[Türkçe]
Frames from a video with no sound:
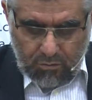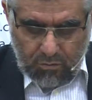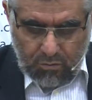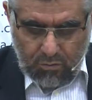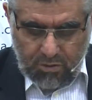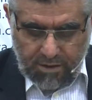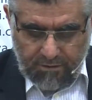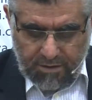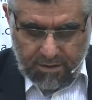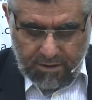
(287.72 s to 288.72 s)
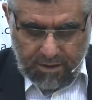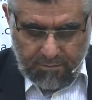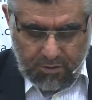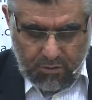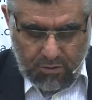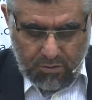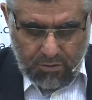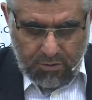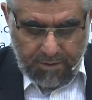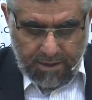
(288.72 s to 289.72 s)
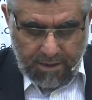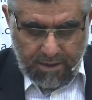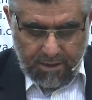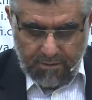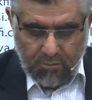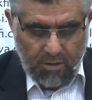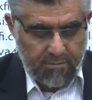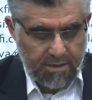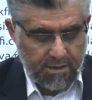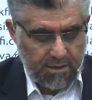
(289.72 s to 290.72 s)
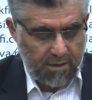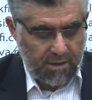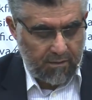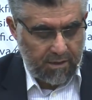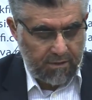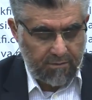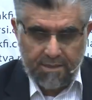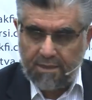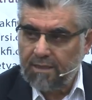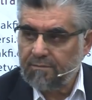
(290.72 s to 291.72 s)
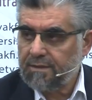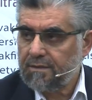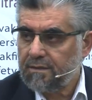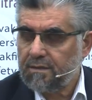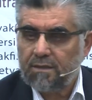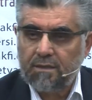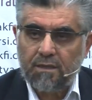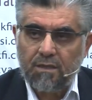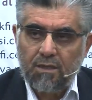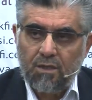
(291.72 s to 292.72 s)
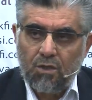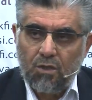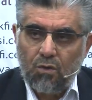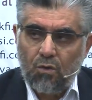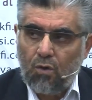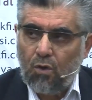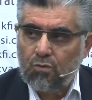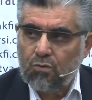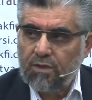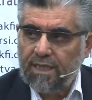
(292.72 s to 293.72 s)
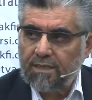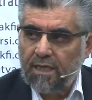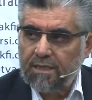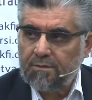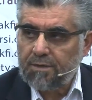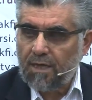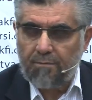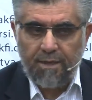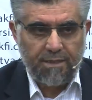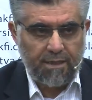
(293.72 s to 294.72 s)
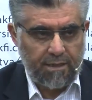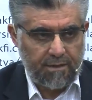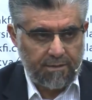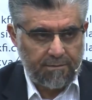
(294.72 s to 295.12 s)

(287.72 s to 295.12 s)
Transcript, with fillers: Uhud Savaşı'nda biliyorsunuz bir ara Muhammed sallallahu aleyhi ve sellemin öldüğüne dair bir haber yayıldı.